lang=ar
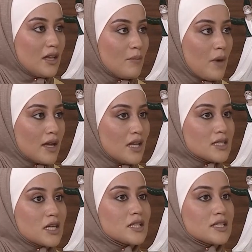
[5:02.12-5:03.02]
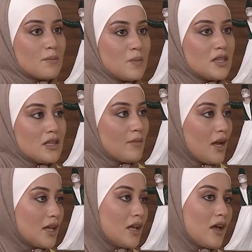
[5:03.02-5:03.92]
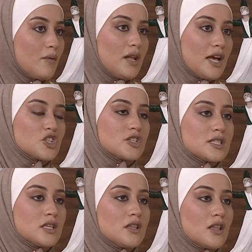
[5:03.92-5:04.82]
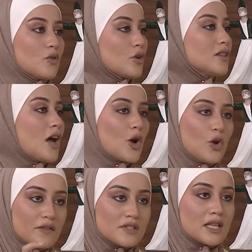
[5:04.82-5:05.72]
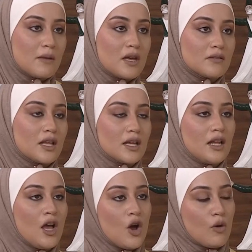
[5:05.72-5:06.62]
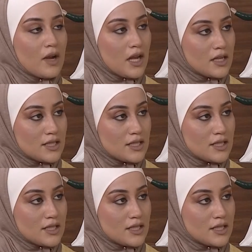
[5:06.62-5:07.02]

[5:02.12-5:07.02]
اللي عم باكلها صارت تسمني مع اني انا قبل 10 سنين انه كنت اكل نفس الكميات من الاكل وما كان